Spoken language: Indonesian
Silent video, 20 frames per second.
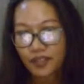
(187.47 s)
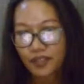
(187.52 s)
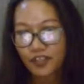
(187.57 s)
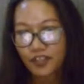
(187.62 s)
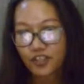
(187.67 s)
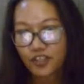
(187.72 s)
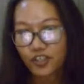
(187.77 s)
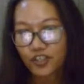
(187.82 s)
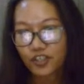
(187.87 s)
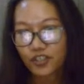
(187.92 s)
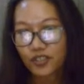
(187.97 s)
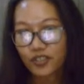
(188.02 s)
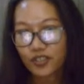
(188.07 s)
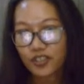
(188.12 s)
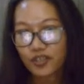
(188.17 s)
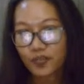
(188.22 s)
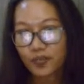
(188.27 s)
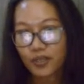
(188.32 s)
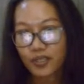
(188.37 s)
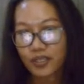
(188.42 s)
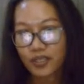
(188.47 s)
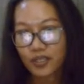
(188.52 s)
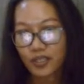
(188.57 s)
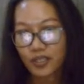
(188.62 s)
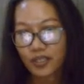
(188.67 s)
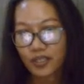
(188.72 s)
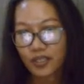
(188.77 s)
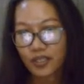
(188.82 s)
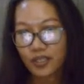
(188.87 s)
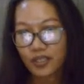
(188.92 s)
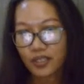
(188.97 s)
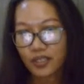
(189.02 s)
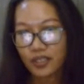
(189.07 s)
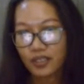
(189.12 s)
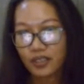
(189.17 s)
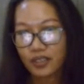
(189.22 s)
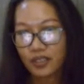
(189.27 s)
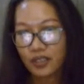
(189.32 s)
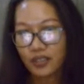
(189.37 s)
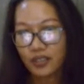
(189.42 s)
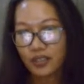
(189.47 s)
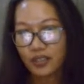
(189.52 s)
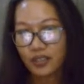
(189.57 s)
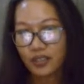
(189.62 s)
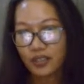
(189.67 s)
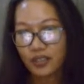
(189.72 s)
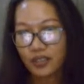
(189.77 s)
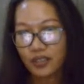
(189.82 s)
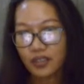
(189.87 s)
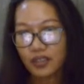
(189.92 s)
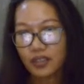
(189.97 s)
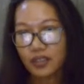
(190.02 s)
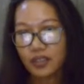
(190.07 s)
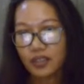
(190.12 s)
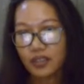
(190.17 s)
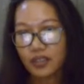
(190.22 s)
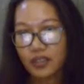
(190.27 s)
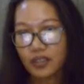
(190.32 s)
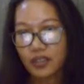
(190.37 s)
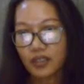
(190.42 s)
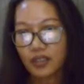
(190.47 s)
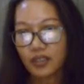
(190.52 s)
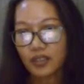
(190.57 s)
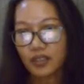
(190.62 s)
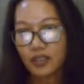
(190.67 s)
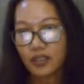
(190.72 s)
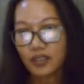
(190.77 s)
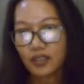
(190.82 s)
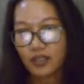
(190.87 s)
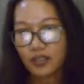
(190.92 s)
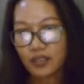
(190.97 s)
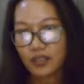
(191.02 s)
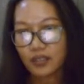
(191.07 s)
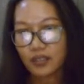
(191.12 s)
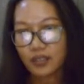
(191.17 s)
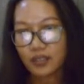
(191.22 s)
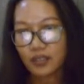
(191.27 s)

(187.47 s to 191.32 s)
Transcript: contohnya seperti ini. Ini uh,